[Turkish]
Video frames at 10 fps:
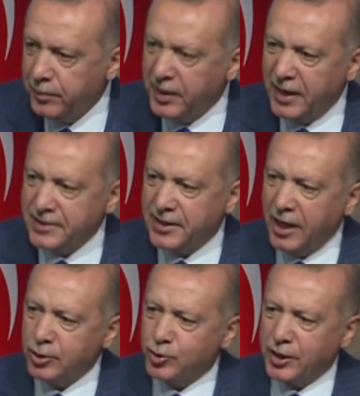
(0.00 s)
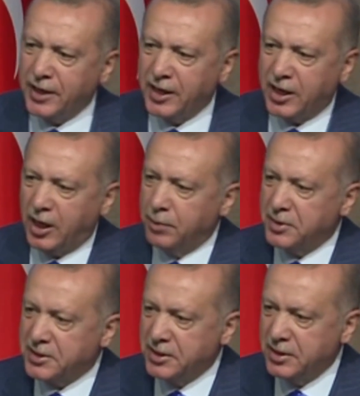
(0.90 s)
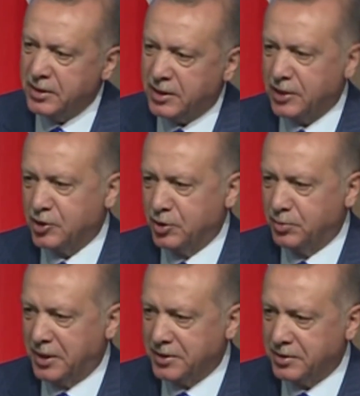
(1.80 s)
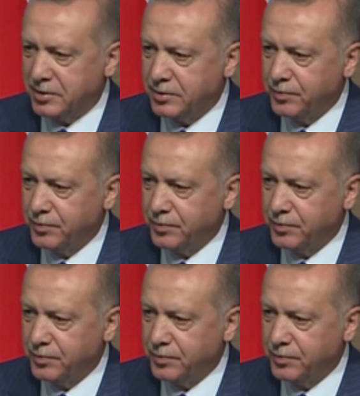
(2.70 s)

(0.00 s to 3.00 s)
bireysel düzeyde kalması kaçınılmazdır.